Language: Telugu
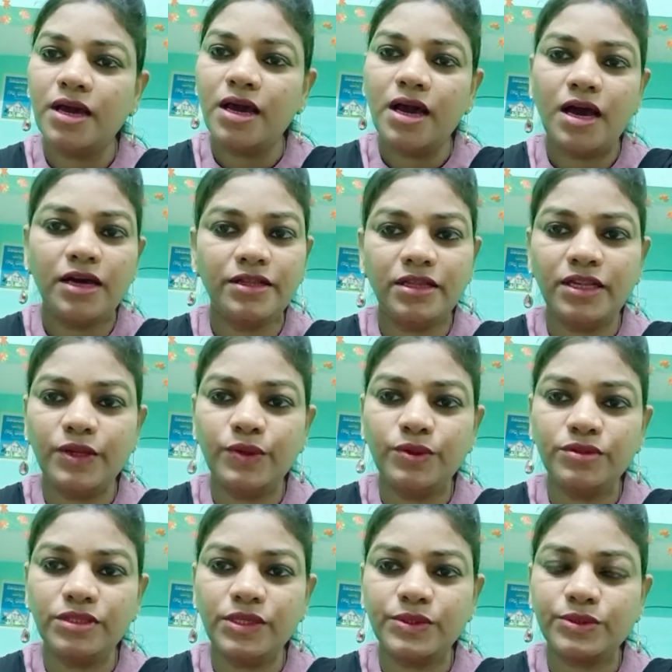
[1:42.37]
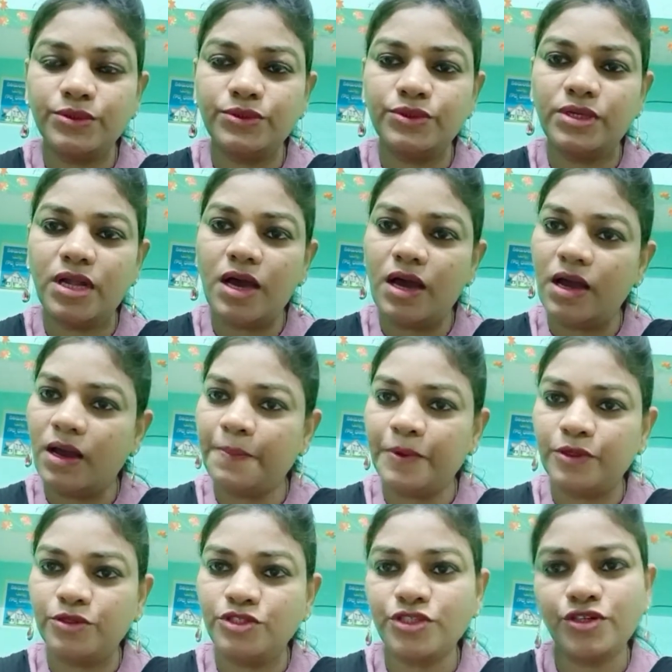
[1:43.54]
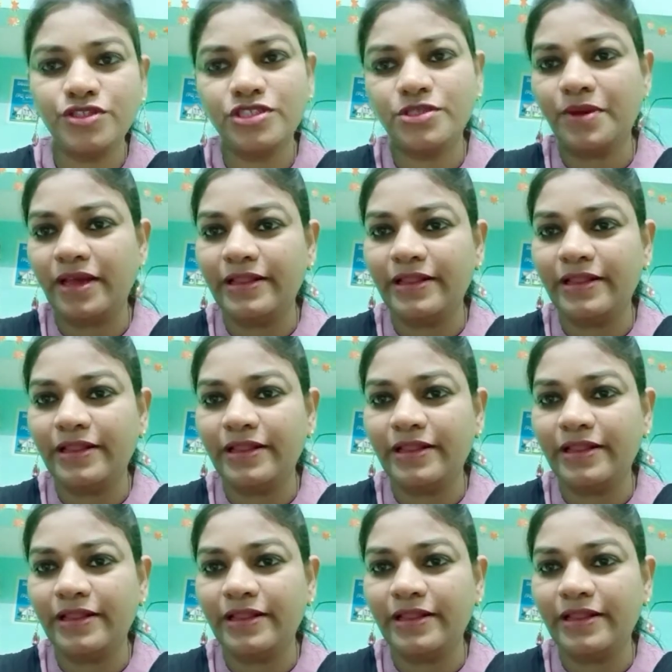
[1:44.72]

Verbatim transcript: అది నేను తీసుకుంటున్నా అప్పటి నుంచి కొంచెం హెల్త్